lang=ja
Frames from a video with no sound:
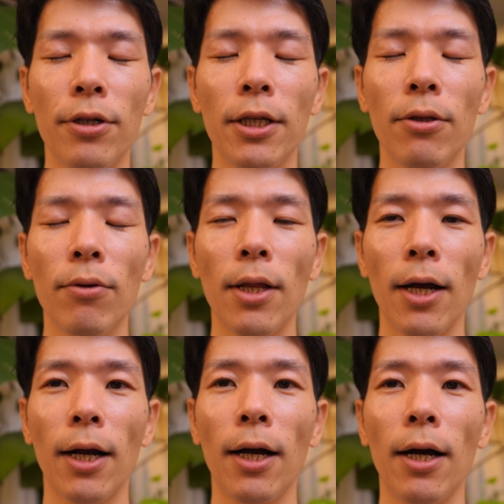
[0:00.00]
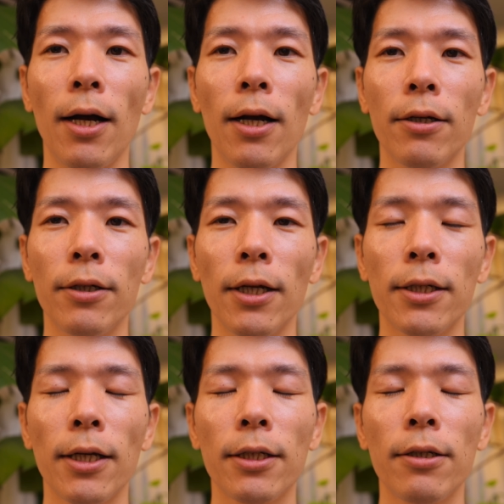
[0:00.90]
くりと長く優
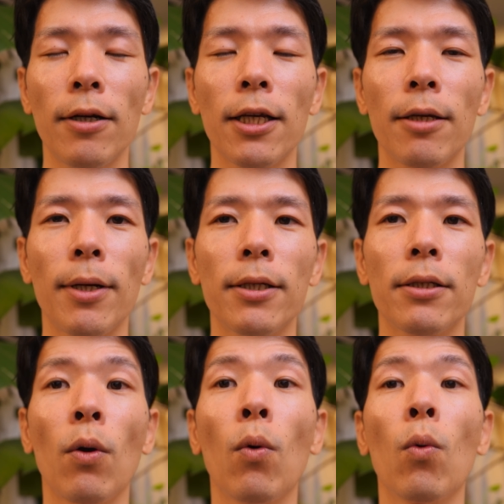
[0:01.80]
しく吐きます。